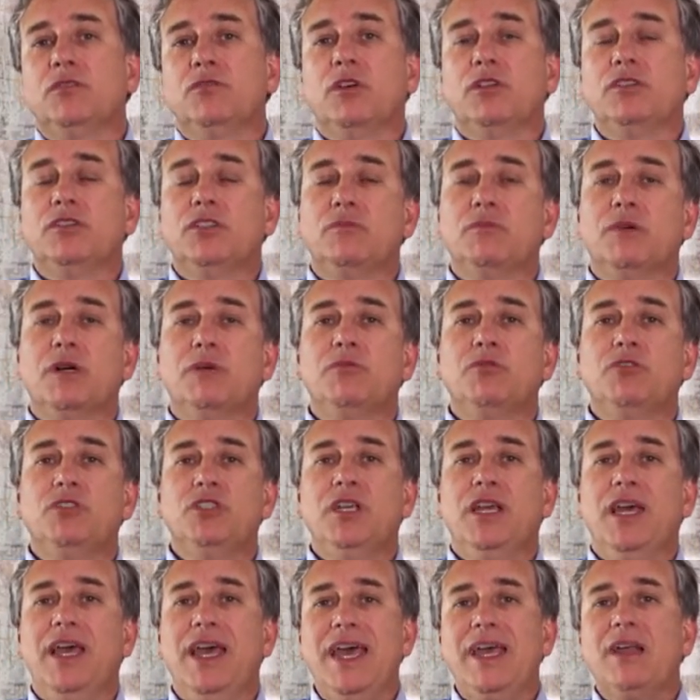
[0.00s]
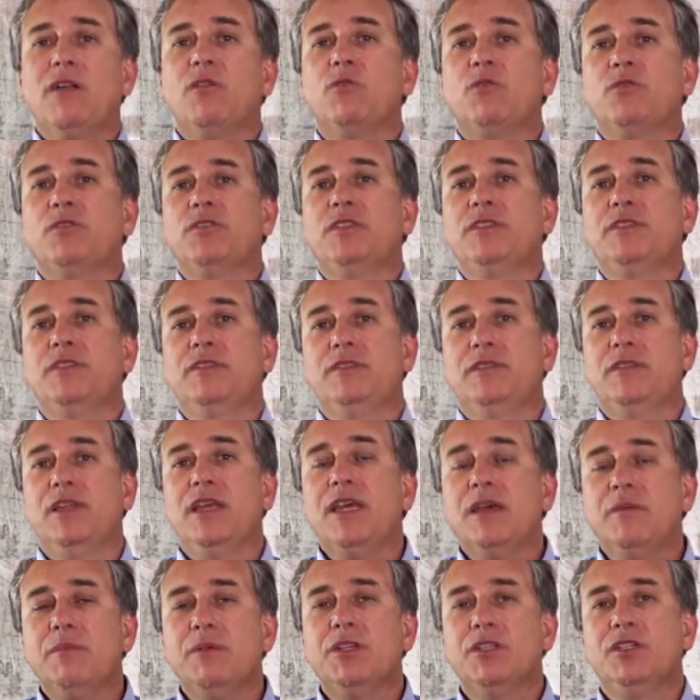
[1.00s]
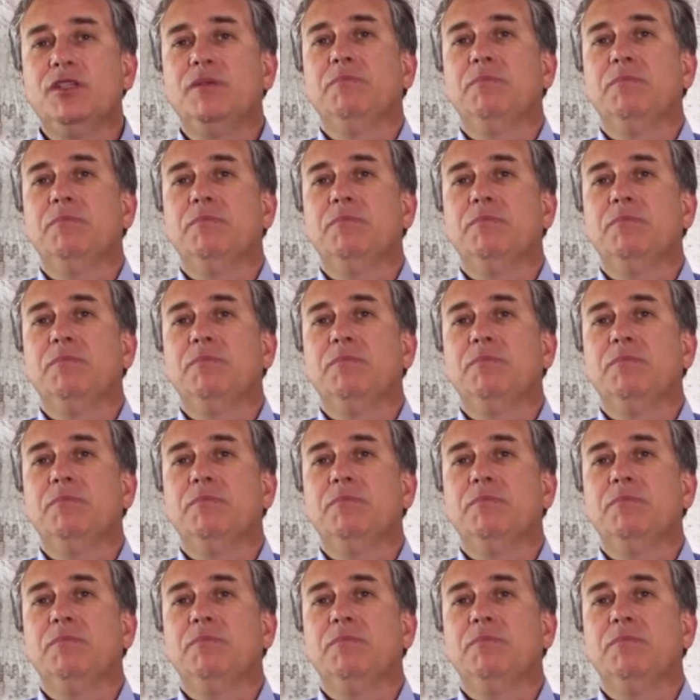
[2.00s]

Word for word: nós chamamos de ecossistema de